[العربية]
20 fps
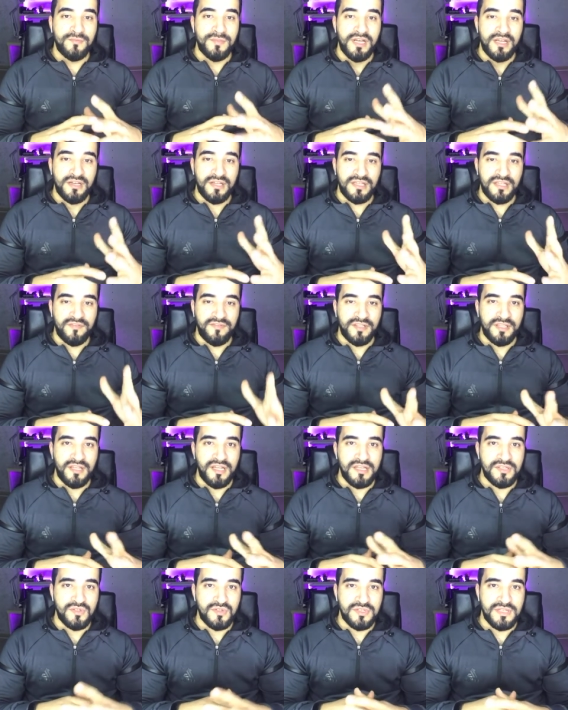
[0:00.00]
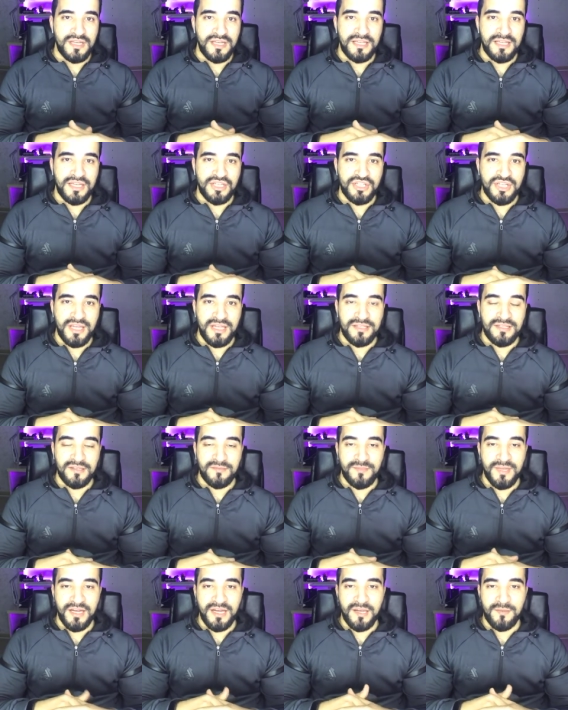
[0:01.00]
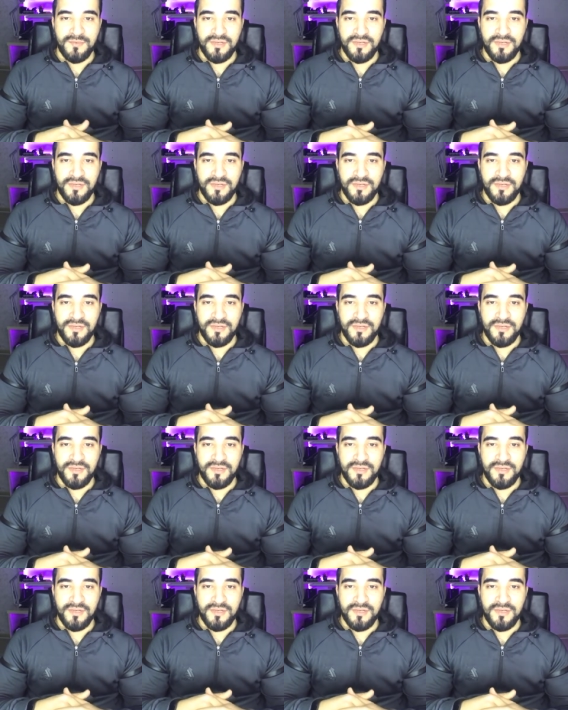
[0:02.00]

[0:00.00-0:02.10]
مهاراتك في التخصص هذا عشان تتمكن